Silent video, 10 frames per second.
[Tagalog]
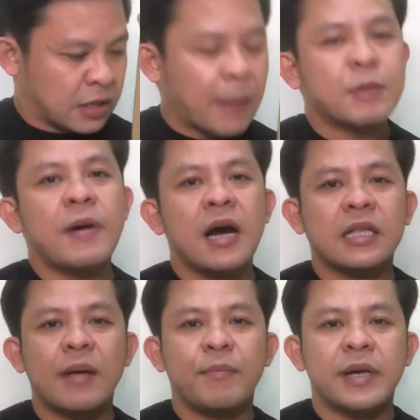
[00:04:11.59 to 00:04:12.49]
Tapos mga
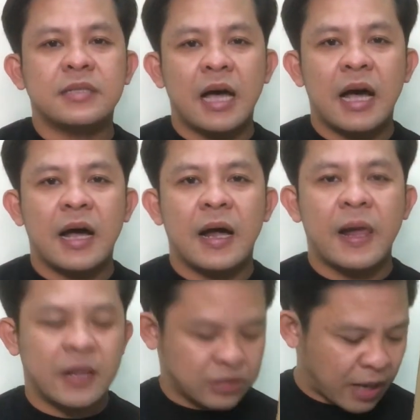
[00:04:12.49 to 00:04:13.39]
katambikes,
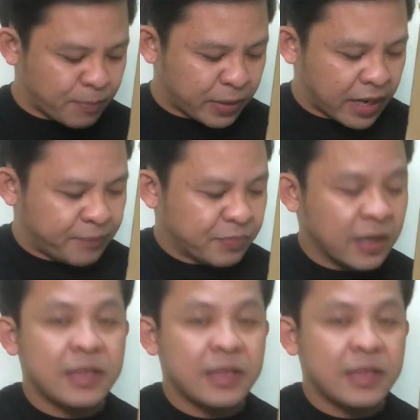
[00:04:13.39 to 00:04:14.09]
uh, syempre,